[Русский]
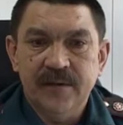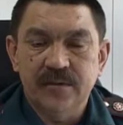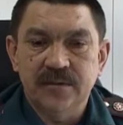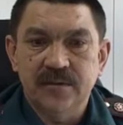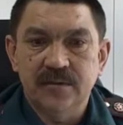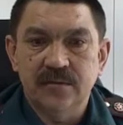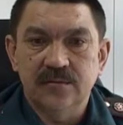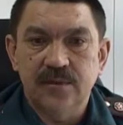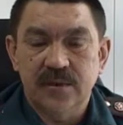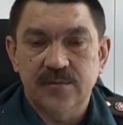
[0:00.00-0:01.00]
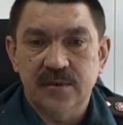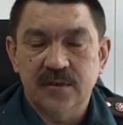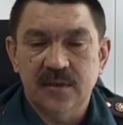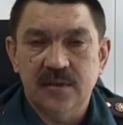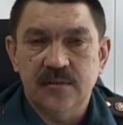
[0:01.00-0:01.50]
То есть перед
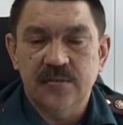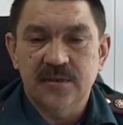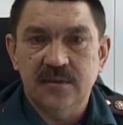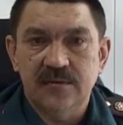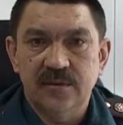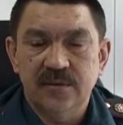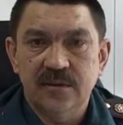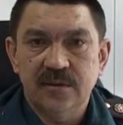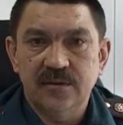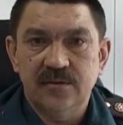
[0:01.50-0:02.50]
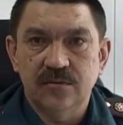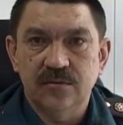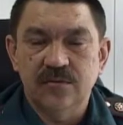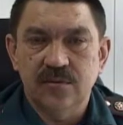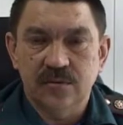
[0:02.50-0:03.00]
председателями поставлена задача, то
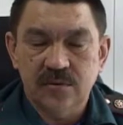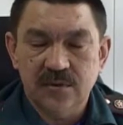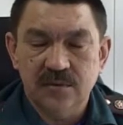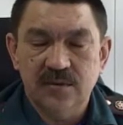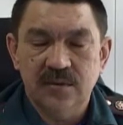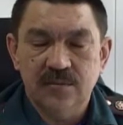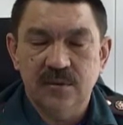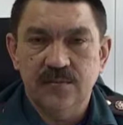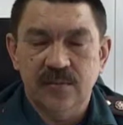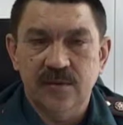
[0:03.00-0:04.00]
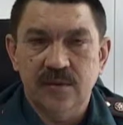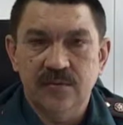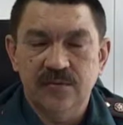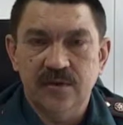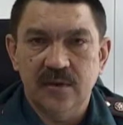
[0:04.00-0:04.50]
есть по, то же самое по
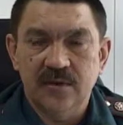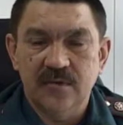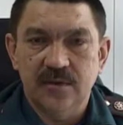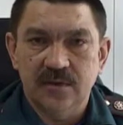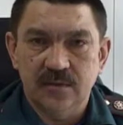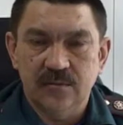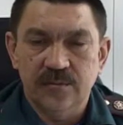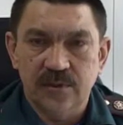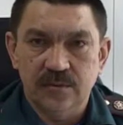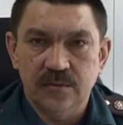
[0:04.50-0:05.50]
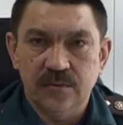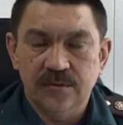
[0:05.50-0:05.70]
подготовке к лесопожарному периоду.